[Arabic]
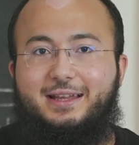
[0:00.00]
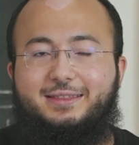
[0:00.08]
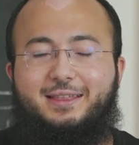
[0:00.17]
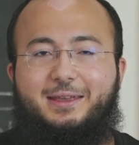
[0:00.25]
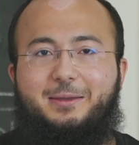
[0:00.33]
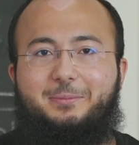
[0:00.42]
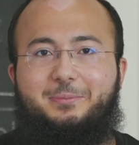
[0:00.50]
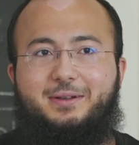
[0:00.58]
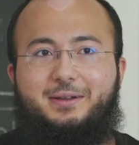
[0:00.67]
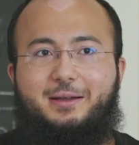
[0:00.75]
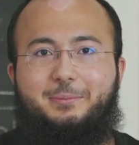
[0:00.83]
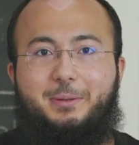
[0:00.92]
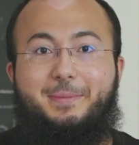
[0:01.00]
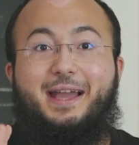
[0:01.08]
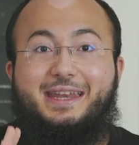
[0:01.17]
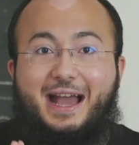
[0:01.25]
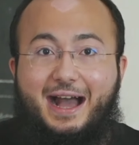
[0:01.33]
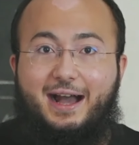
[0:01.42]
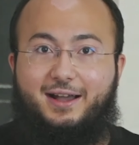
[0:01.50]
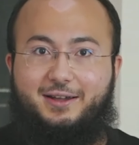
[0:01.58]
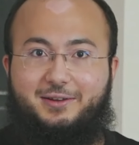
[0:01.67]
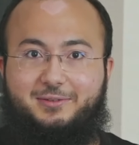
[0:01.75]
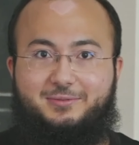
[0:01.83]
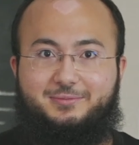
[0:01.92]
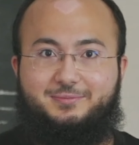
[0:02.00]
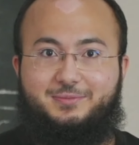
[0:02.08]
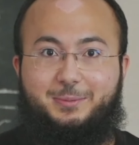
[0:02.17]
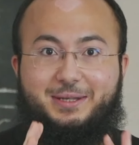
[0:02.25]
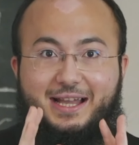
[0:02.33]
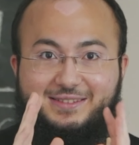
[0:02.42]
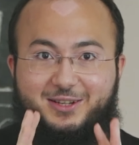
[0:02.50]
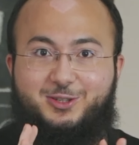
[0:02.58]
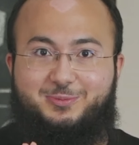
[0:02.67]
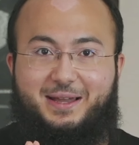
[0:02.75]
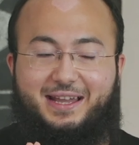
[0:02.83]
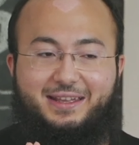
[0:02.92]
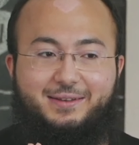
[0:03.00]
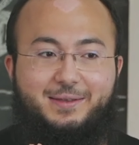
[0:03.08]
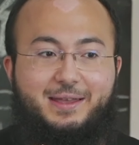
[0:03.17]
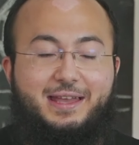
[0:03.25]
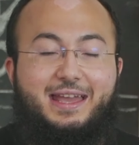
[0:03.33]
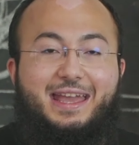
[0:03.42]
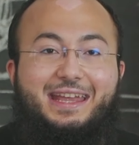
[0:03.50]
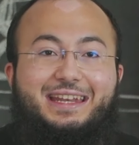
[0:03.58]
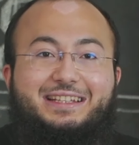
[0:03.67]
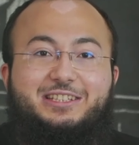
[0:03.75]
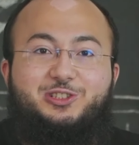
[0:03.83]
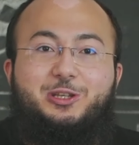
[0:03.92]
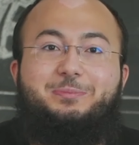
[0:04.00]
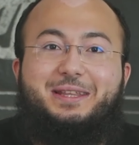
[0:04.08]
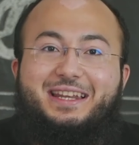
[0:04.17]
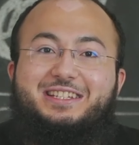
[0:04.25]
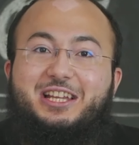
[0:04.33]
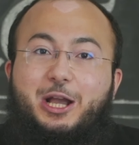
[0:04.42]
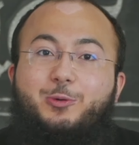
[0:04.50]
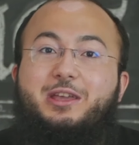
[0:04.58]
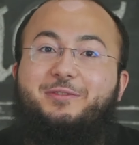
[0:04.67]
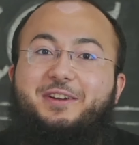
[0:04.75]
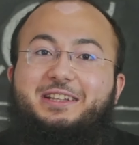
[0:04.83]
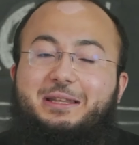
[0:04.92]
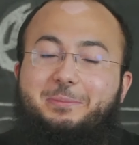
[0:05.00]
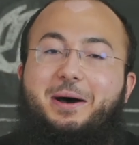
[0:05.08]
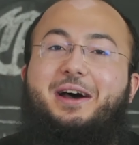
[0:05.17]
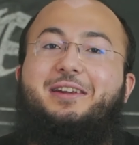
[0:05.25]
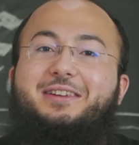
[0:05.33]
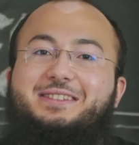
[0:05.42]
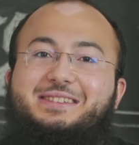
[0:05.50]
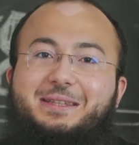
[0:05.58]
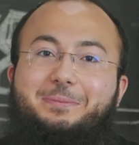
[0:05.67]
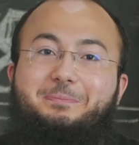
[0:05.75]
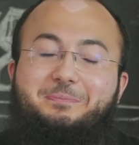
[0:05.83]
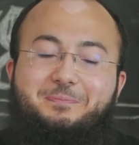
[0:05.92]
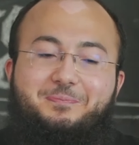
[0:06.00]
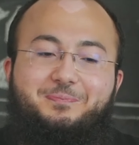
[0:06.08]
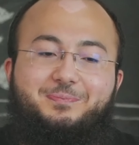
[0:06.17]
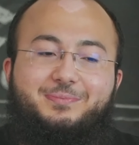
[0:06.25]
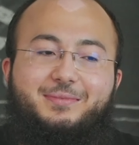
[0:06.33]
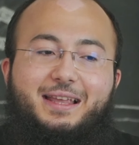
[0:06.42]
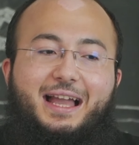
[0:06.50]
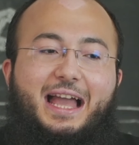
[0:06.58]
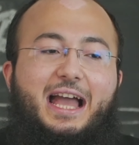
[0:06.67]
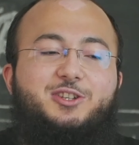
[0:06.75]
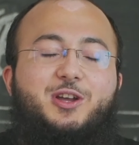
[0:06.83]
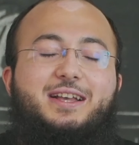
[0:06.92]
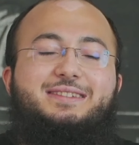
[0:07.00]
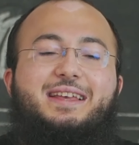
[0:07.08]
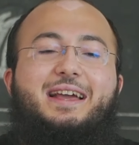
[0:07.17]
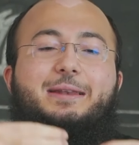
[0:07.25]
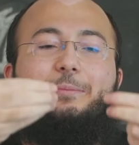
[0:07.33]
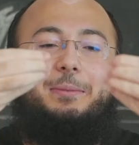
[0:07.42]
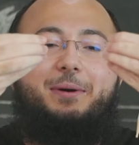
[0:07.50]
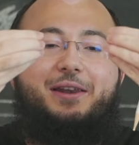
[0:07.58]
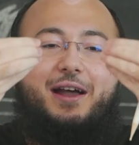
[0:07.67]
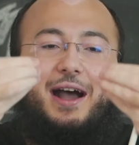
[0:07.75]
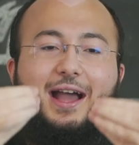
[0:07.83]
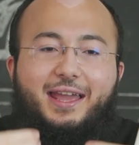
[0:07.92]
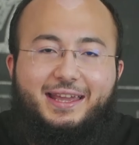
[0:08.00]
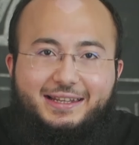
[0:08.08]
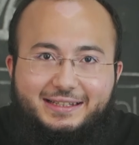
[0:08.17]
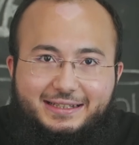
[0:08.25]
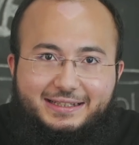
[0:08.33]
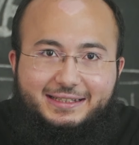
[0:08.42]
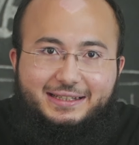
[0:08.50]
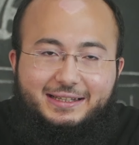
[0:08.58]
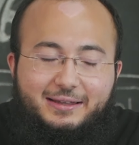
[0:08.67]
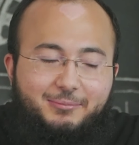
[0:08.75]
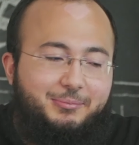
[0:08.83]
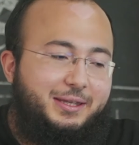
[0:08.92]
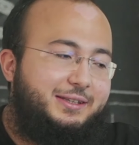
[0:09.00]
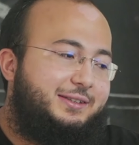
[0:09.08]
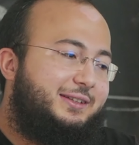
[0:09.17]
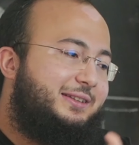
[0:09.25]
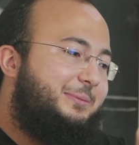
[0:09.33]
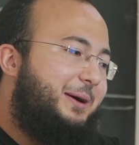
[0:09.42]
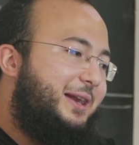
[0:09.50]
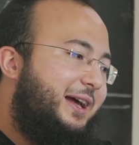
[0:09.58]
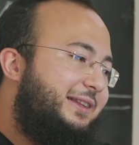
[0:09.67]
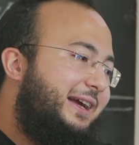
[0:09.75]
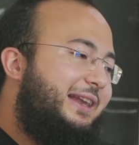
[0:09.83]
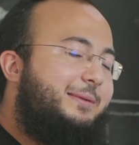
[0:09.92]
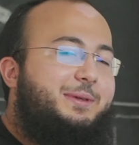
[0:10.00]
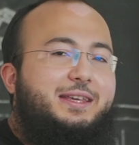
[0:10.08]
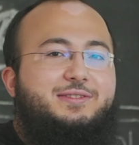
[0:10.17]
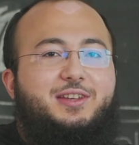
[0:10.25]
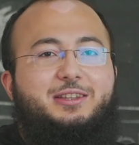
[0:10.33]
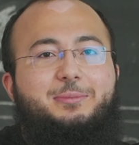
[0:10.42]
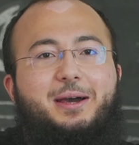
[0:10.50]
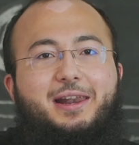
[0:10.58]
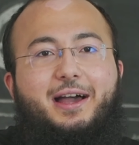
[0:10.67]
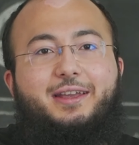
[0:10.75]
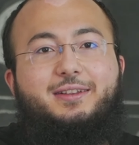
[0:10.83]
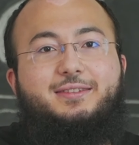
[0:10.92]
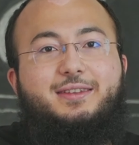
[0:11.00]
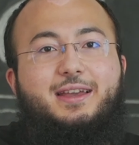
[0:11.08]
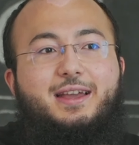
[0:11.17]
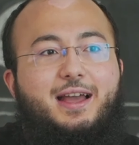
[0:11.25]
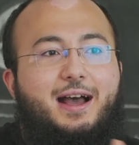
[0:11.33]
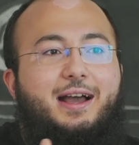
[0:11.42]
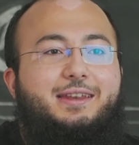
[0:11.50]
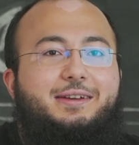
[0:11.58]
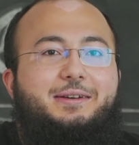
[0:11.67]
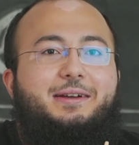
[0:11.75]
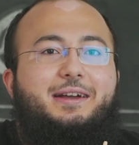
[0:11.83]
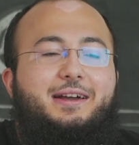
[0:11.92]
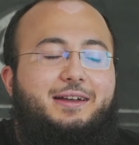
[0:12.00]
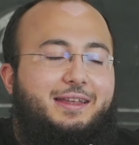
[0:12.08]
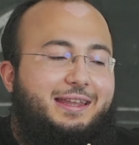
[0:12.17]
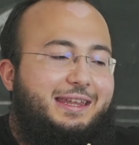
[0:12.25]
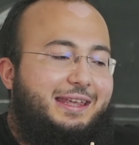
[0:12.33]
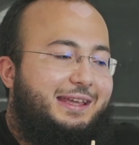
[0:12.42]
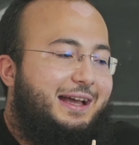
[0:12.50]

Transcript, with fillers: طيب بمعنى اخر طب جايز ركز معايا انك تجيب درجه قويه في اختبار الستيب حاجه اسهل بمراحل من اختبارات عالميه زي اختبار الايلتس انا يعني